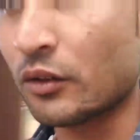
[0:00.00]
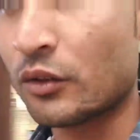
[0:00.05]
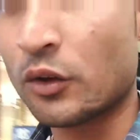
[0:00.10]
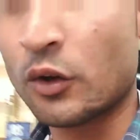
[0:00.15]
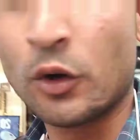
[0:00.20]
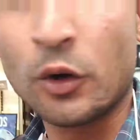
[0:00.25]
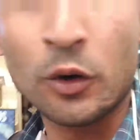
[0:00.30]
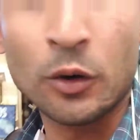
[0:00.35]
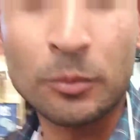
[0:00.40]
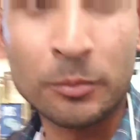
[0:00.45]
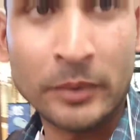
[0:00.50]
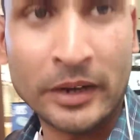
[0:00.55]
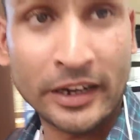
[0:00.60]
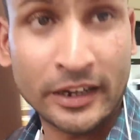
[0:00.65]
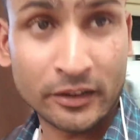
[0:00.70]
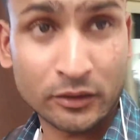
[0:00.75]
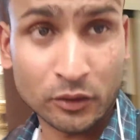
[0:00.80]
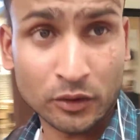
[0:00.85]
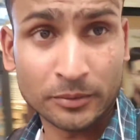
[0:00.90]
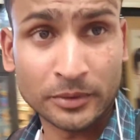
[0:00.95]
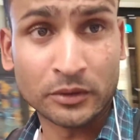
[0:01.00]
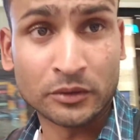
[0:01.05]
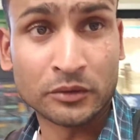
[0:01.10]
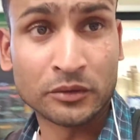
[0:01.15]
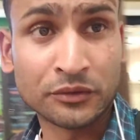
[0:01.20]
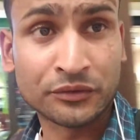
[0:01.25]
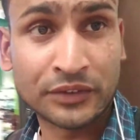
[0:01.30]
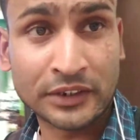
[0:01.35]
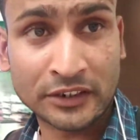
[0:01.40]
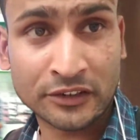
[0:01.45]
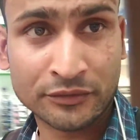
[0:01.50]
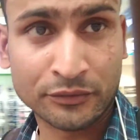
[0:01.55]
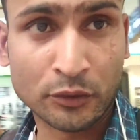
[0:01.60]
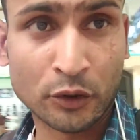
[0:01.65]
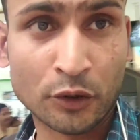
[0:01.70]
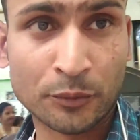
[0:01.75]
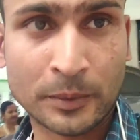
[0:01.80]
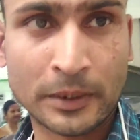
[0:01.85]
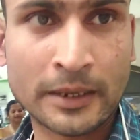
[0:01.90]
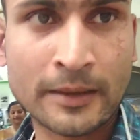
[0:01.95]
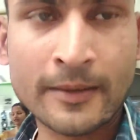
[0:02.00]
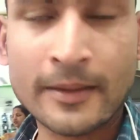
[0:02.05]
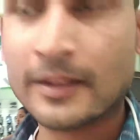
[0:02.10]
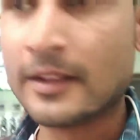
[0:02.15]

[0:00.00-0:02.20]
तो मैं तो अभी हूँ फर्स्ट फ्लोर पे